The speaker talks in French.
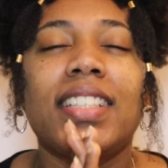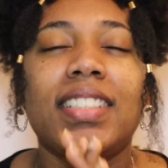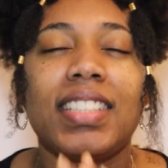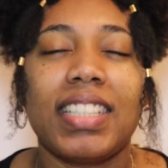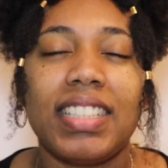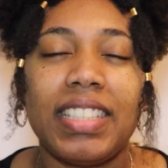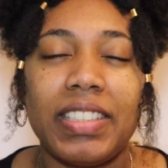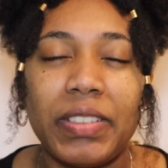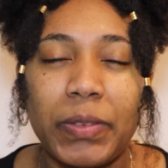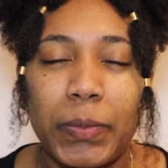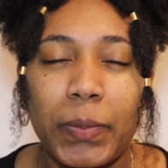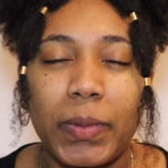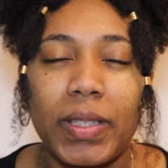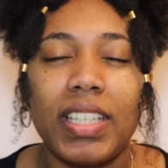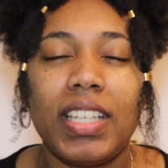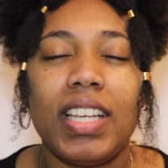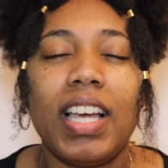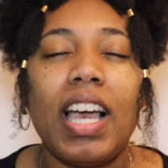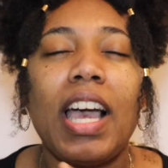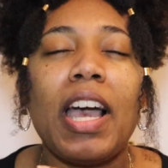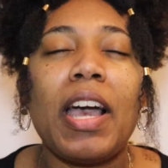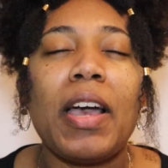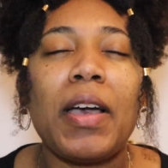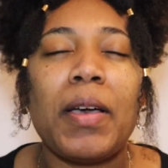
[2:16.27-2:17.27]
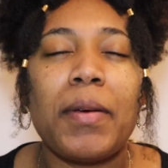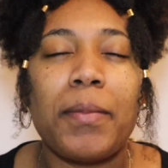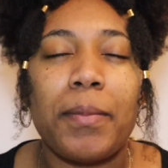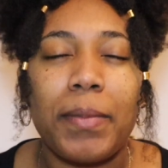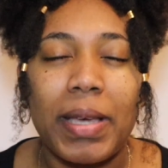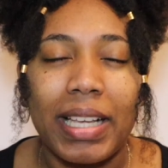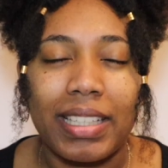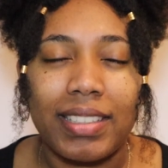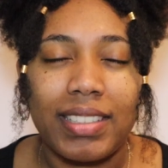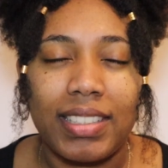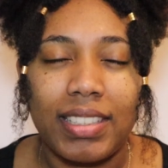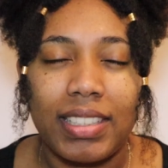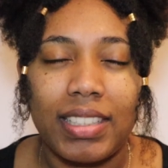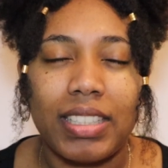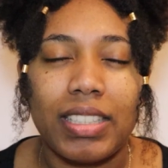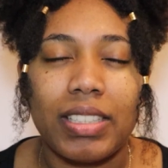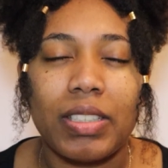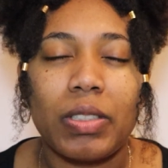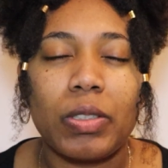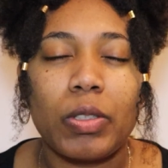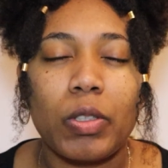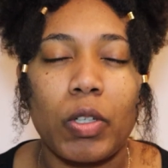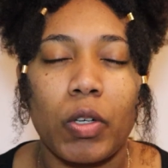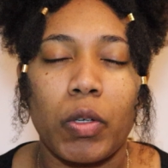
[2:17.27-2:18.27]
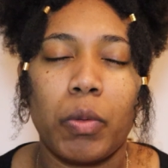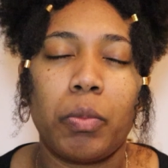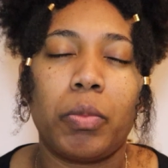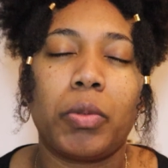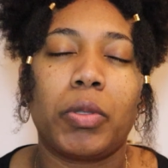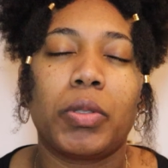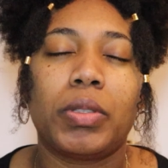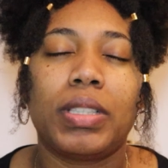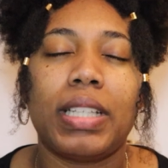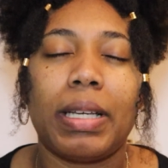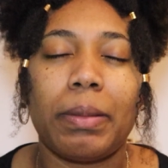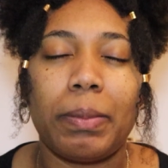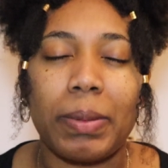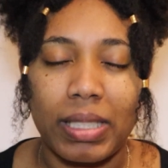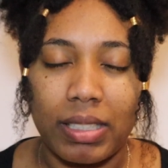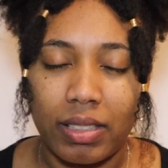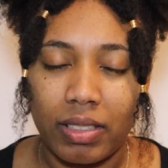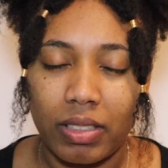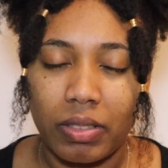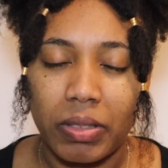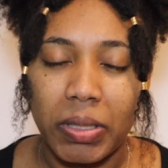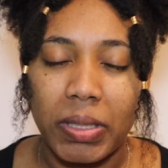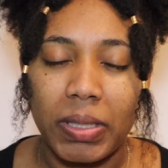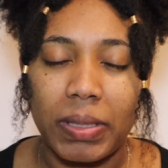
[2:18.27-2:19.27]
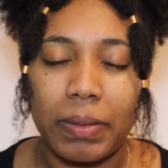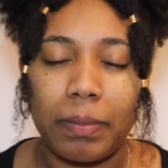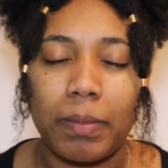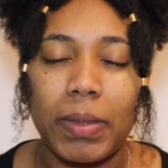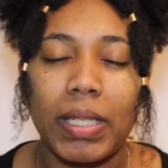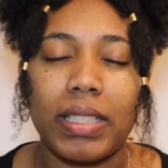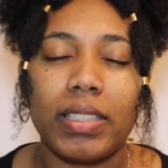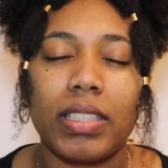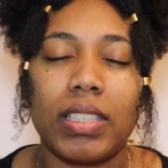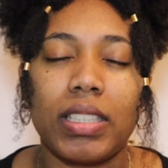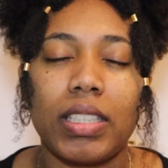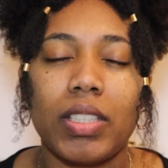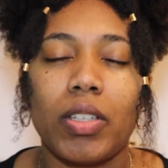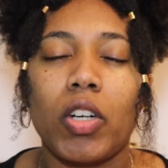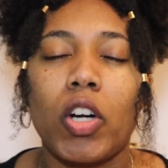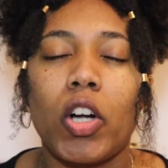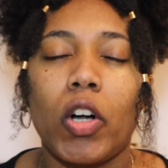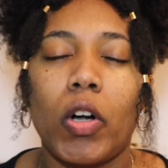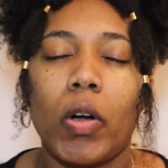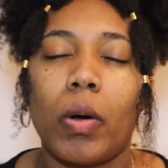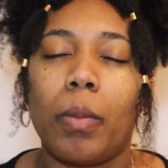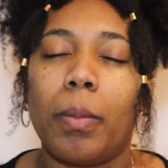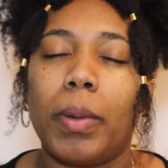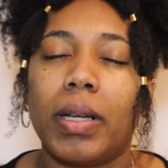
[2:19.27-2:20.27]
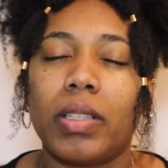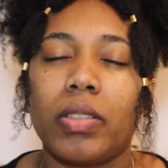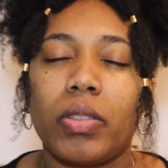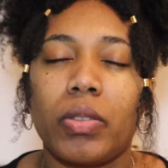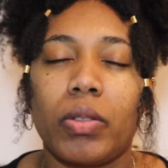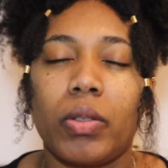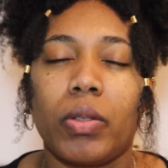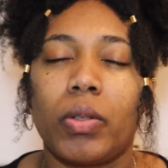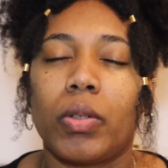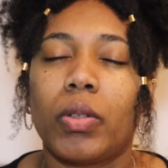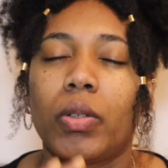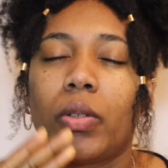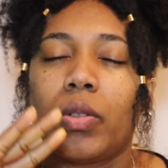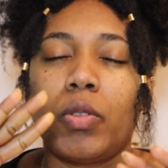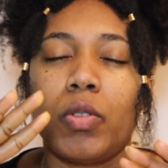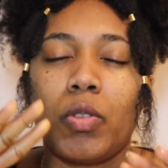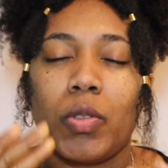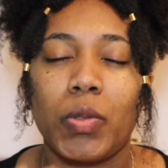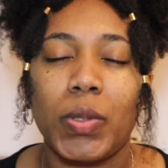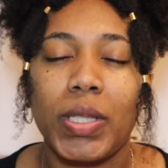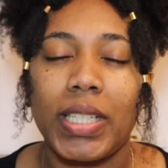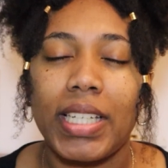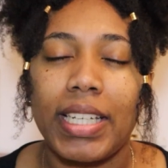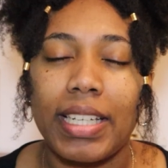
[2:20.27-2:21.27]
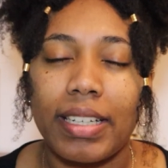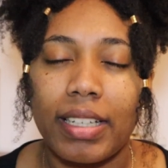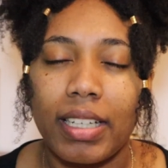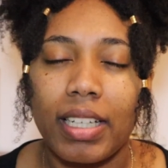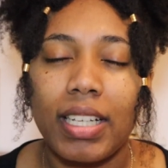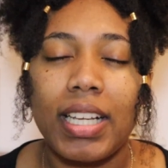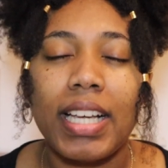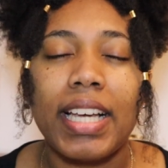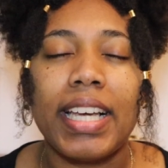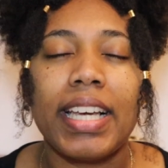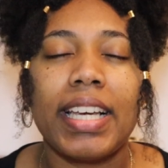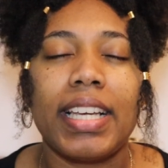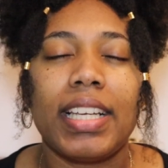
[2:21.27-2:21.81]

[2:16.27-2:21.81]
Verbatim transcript: Cet esprit, merci encore pour ta présence. Merci encore parce que tu es là.